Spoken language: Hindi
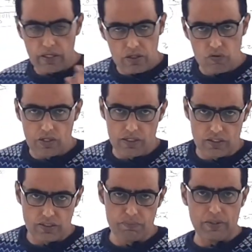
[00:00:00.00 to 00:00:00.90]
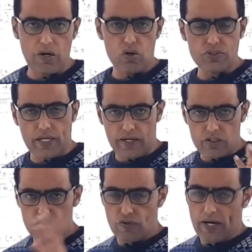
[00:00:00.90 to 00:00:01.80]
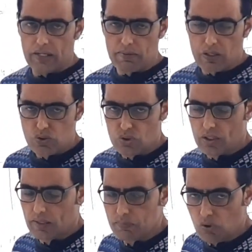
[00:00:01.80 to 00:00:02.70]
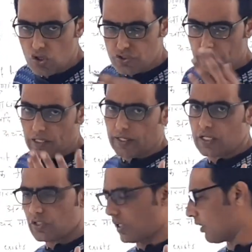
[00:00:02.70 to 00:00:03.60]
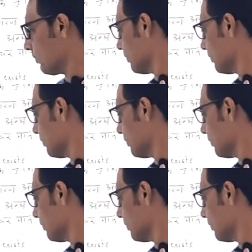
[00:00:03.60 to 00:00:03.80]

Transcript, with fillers: के इक्वल ही है जब क्या हो सेकेंड जो वेरिएबल है उसको अगर हम कॉन्स्टेंट लेके चलें